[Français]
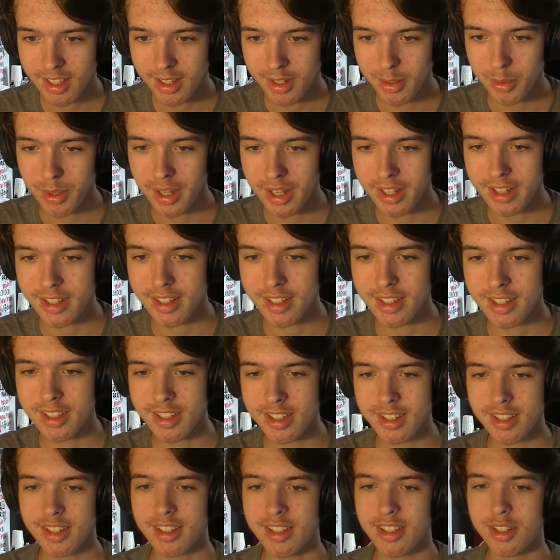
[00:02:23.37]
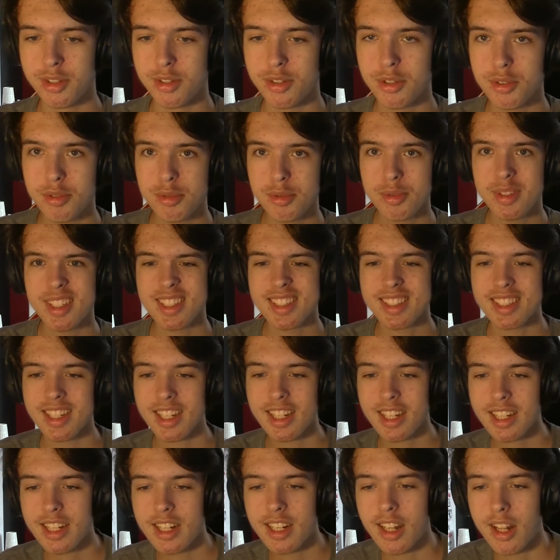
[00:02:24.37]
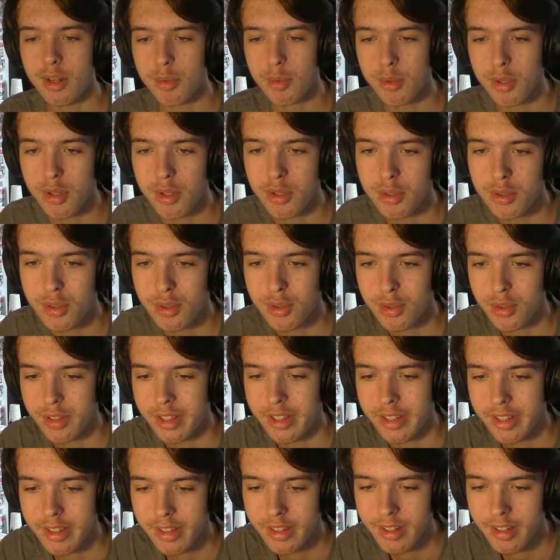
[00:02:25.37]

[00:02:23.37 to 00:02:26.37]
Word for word: Ouais, je tue des céréales à longueur de journée.